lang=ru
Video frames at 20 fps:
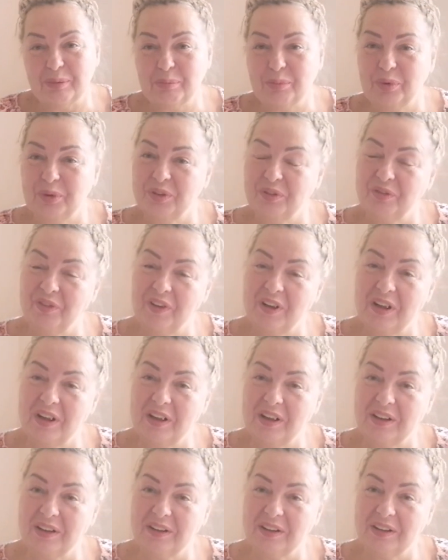это будет в
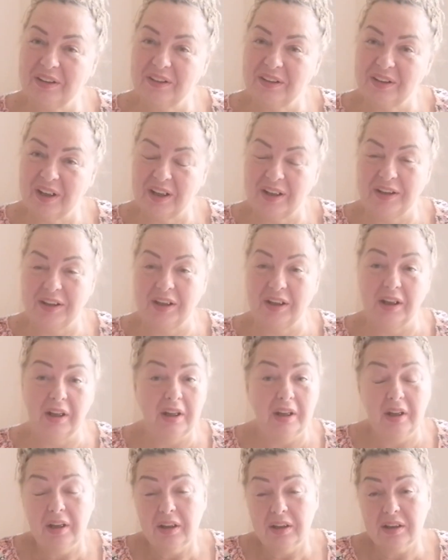Алании.
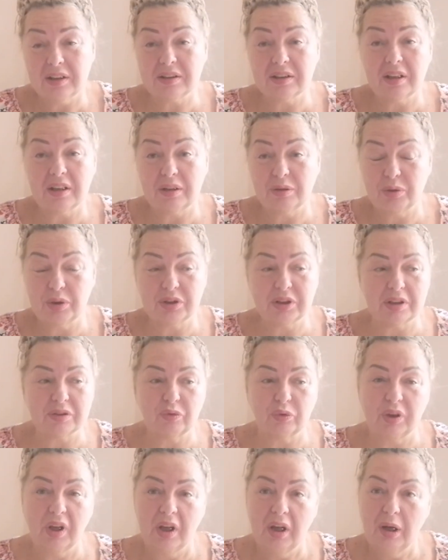Не знаю,
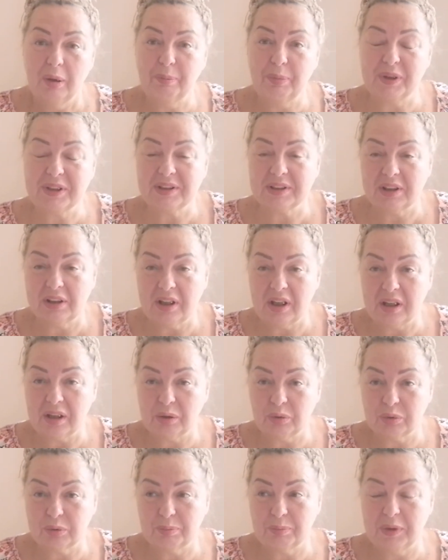сейчас вот
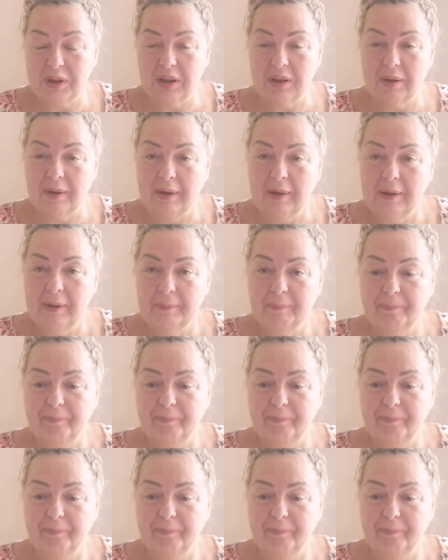присылают мне